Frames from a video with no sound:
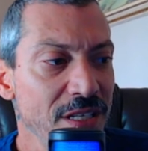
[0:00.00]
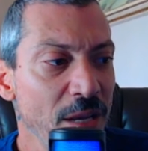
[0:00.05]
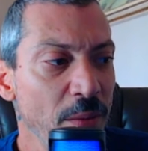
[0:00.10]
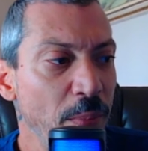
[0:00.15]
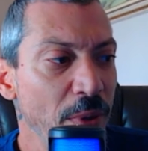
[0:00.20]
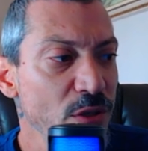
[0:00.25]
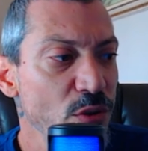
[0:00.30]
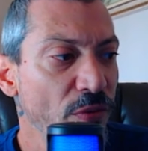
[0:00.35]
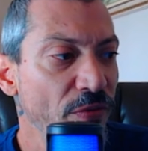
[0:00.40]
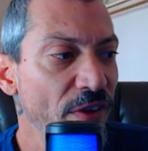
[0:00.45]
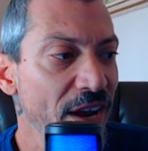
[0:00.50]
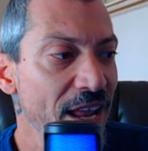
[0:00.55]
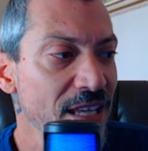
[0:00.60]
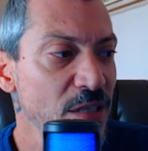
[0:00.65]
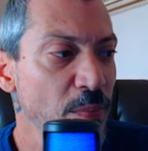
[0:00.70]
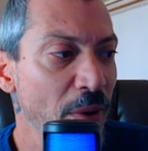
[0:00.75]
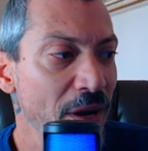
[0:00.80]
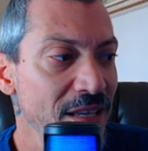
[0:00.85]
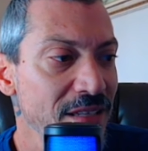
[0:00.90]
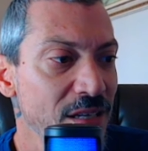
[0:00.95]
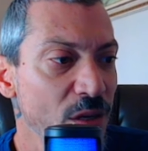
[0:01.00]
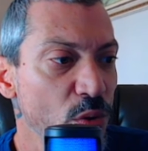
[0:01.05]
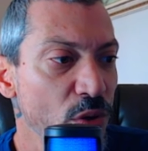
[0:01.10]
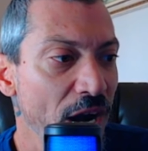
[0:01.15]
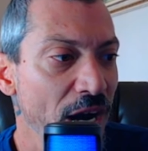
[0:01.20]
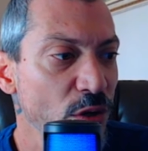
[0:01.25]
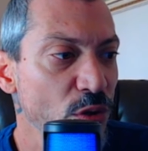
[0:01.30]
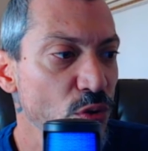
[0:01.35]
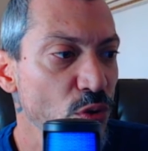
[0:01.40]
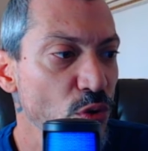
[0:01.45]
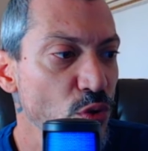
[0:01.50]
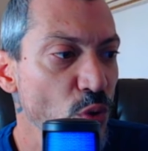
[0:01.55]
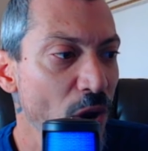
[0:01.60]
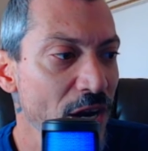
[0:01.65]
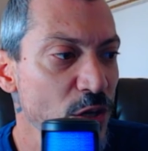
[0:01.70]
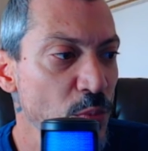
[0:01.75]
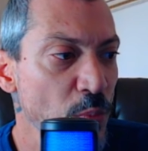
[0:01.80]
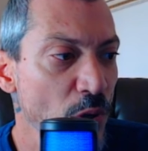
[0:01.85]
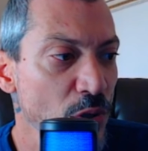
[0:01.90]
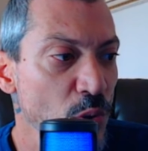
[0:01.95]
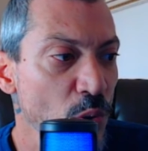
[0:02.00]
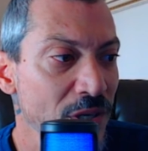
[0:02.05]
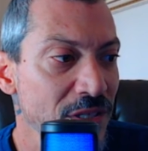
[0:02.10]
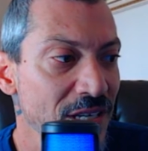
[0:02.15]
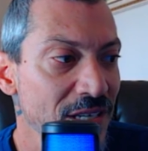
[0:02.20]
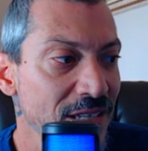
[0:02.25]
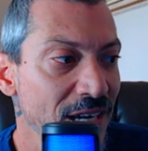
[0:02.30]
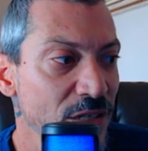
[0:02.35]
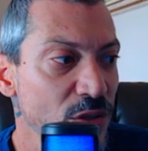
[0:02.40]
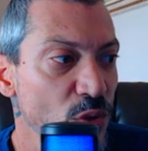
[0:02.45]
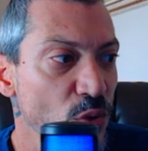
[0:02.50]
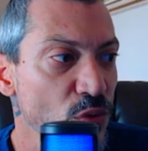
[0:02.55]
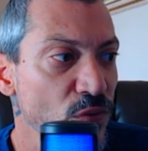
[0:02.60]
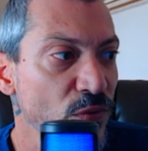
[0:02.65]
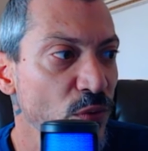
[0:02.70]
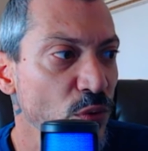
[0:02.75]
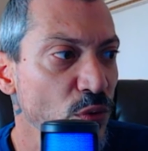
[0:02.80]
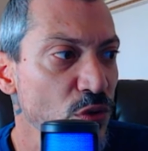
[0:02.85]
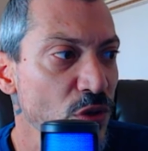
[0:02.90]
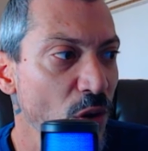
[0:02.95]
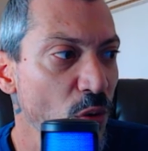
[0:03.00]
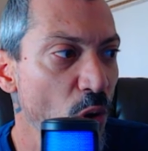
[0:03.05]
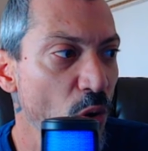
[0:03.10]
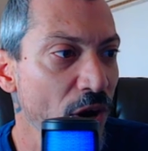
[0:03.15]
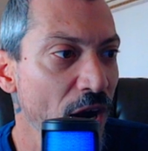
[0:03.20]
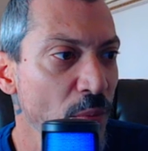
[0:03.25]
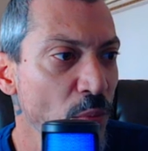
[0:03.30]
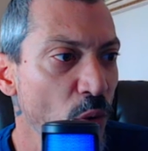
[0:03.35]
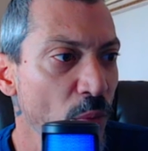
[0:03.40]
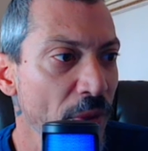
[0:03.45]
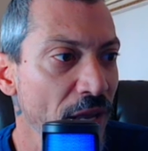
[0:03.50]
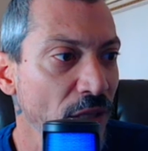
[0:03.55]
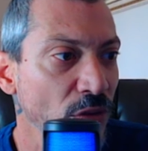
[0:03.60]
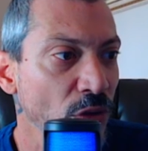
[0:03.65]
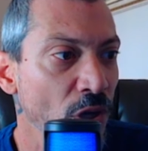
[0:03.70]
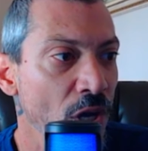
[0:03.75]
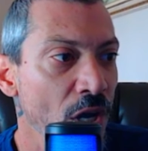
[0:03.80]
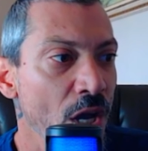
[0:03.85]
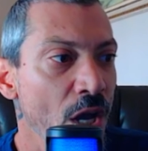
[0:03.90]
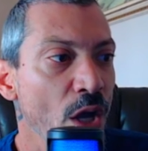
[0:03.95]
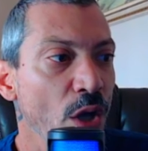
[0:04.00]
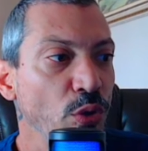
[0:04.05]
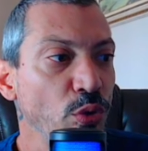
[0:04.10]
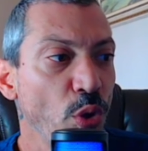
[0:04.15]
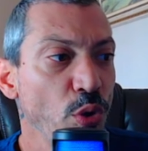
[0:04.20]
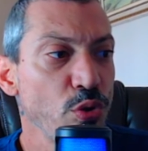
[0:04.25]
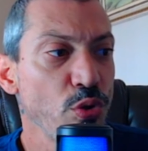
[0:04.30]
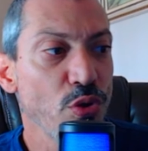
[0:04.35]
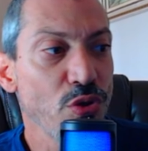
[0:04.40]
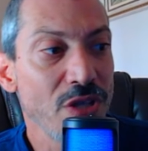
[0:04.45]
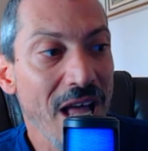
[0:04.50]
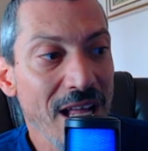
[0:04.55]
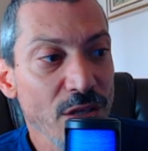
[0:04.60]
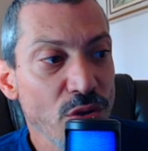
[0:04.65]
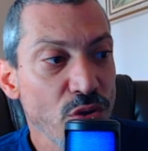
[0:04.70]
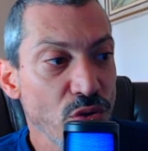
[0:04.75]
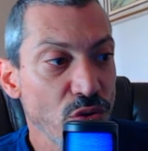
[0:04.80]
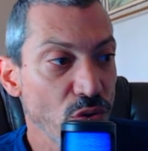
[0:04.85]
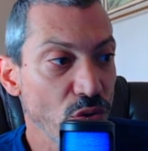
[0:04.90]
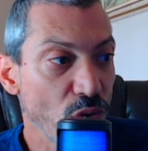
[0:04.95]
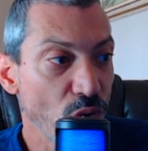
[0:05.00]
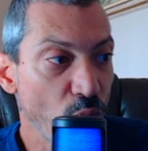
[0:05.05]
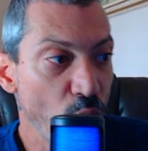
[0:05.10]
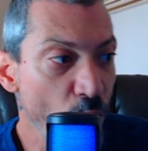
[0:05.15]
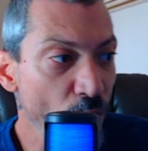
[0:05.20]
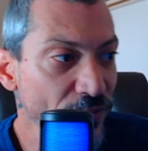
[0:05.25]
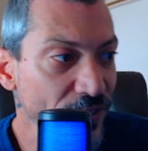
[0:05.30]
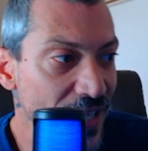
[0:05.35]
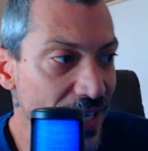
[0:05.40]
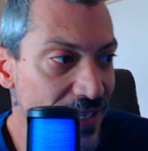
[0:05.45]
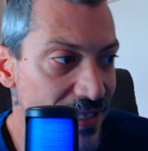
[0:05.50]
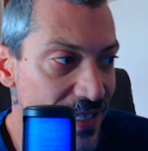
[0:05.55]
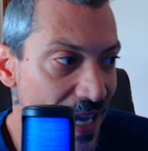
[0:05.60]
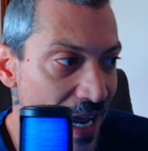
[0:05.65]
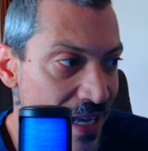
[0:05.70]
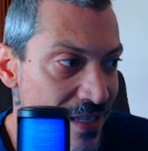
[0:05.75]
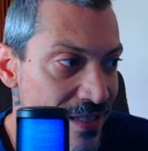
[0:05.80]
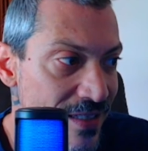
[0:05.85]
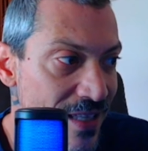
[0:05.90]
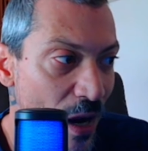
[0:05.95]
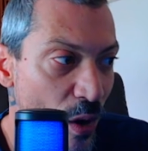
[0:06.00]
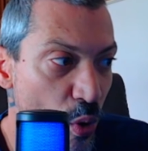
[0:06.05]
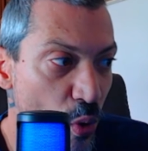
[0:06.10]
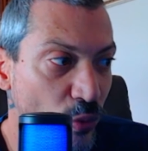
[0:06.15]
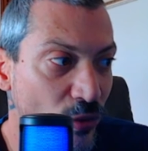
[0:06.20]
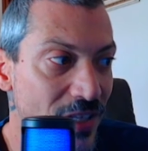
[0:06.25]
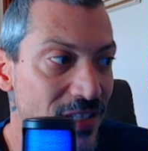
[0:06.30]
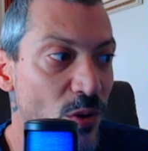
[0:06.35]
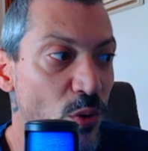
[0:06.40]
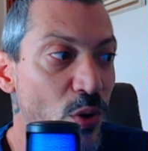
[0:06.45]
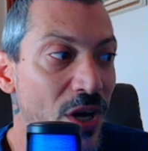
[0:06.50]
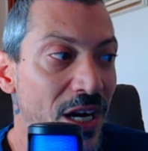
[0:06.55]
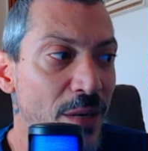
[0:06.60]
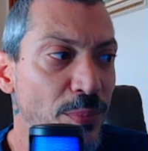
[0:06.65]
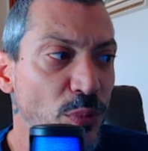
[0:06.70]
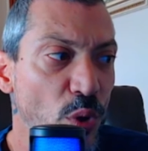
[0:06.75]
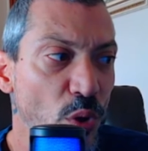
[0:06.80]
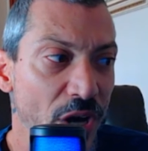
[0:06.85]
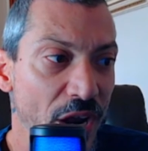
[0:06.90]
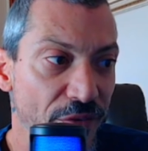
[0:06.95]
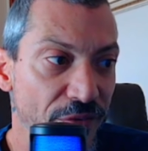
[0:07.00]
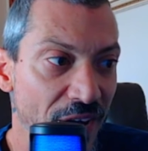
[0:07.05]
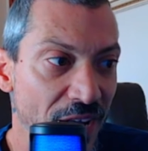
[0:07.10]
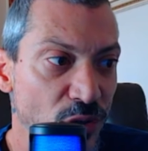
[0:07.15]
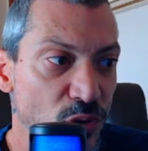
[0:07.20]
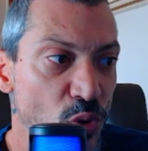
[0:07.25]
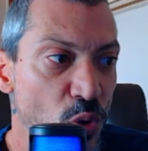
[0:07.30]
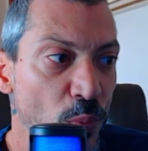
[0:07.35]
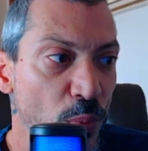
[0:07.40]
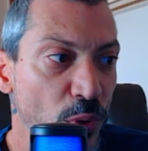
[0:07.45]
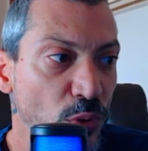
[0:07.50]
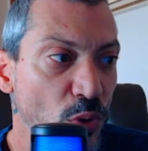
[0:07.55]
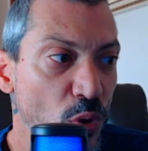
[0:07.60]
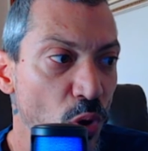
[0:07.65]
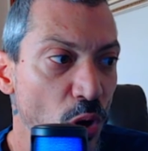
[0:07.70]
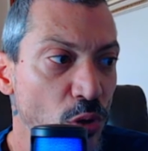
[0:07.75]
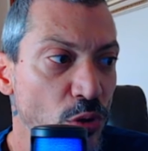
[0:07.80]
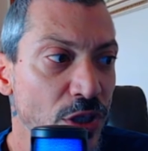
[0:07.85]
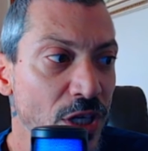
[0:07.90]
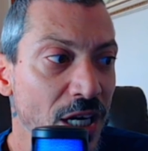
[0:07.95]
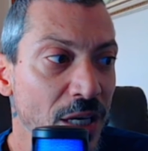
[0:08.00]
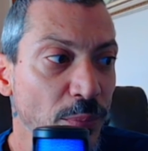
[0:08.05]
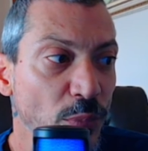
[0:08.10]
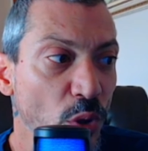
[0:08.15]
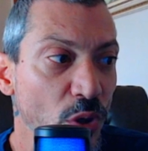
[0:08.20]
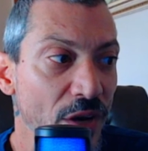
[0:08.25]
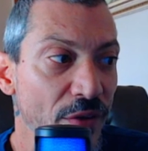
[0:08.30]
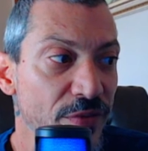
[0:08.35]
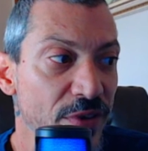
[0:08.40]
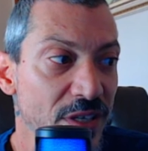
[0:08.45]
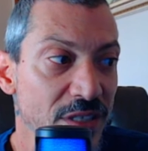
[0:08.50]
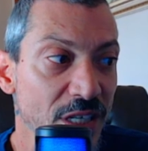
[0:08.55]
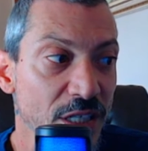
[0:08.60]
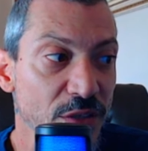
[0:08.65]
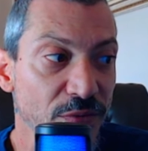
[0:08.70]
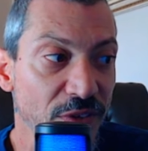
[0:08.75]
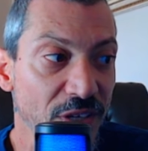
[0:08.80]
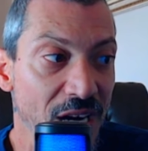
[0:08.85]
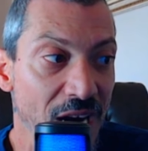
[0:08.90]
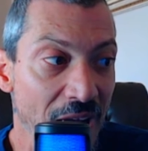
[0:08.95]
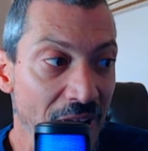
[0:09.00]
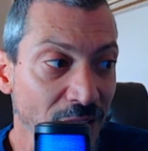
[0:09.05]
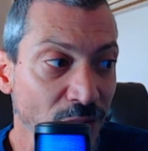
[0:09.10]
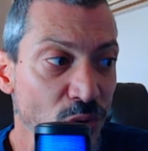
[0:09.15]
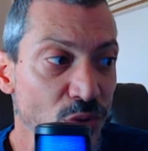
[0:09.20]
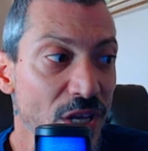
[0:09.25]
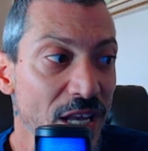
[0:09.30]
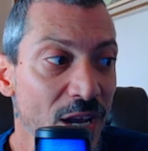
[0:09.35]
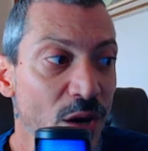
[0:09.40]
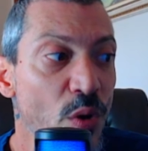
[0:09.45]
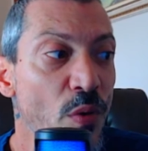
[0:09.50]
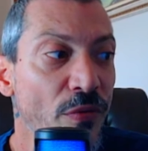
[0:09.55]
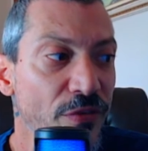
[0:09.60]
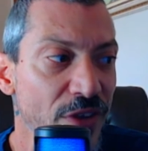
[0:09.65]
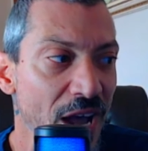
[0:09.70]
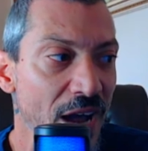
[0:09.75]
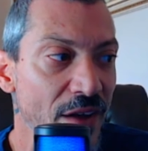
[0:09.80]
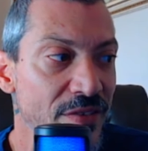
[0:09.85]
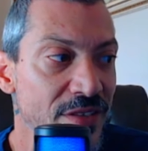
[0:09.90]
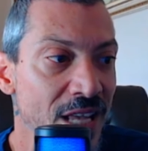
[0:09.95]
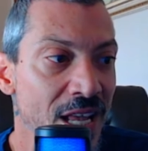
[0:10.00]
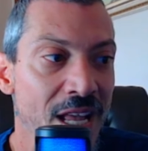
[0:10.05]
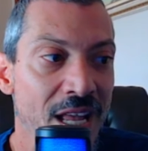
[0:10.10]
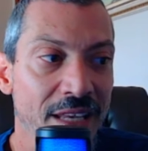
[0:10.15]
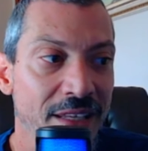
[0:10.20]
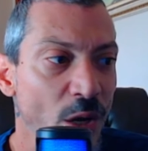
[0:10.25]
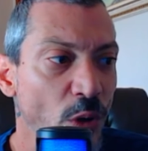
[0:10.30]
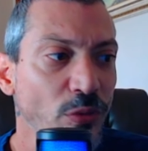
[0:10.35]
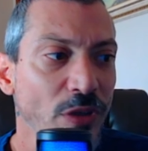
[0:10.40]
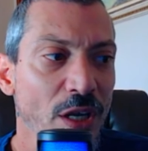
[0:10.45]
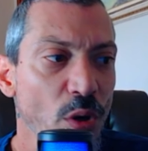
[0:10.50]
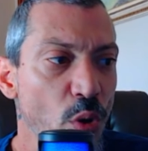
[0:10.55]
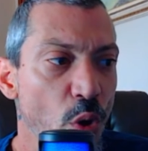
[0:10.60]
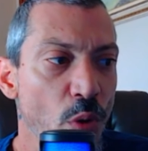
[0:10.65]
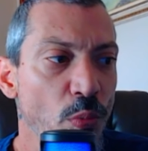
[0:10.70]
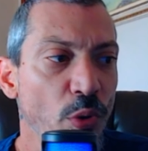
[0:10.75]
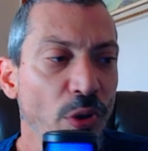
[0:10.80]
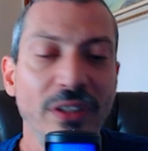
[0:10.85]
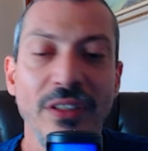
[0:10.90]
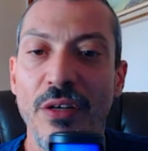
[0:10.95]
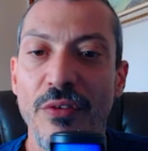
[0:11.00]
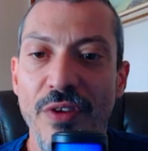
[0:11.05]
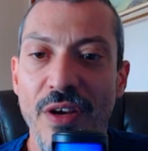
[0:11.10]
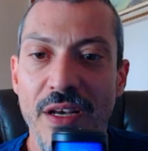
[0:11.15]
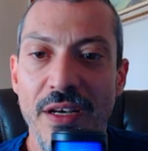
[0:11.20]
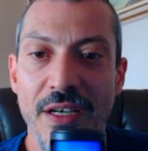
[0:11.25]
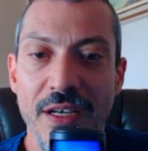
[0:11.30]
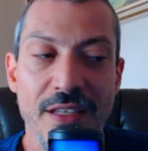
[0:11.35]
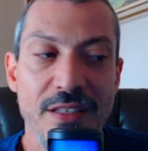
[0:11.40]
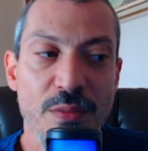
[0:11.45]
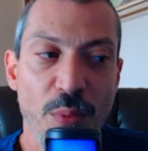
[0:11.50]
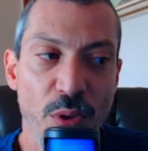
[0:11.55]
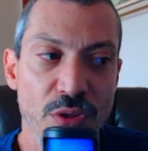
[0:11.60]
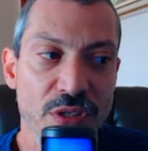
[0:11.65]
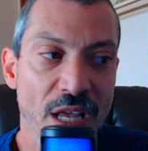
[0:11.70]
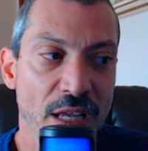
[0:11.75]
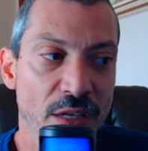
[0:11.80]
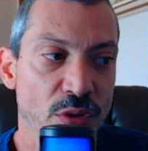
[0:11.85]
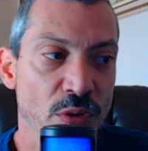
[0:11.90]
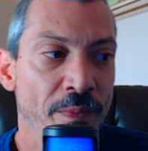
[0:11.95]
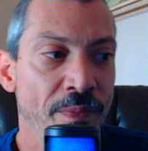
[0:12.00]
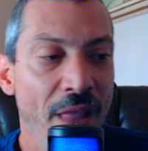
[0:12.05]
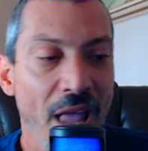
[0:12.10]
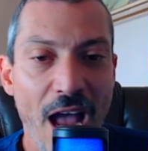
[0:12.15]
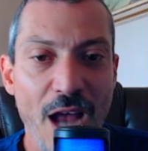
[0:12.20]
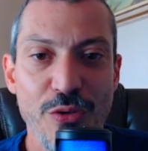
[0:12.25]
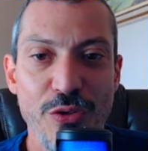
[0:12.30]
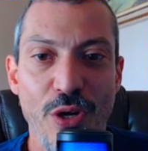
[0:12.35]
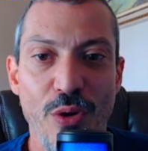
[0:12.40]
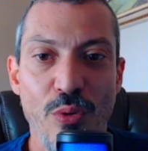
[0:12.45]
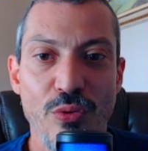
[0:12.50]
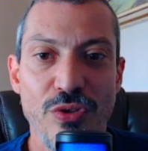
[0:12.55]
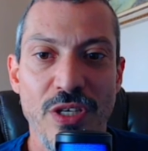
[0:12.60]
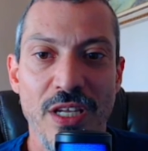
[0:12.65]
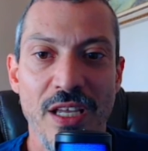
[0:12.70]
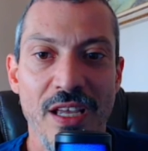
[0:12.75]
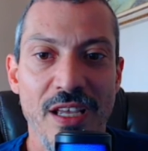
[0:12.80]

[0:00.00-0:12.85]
a empresa oferece para assegurar que os usuários possam acessar seus fundos a qualquer momento? Todos os dados confidenciais da conta são criptografados com protocolo de criptografia certificados e confiáveis. Não tem como interferir nesse processo. Acho que consegui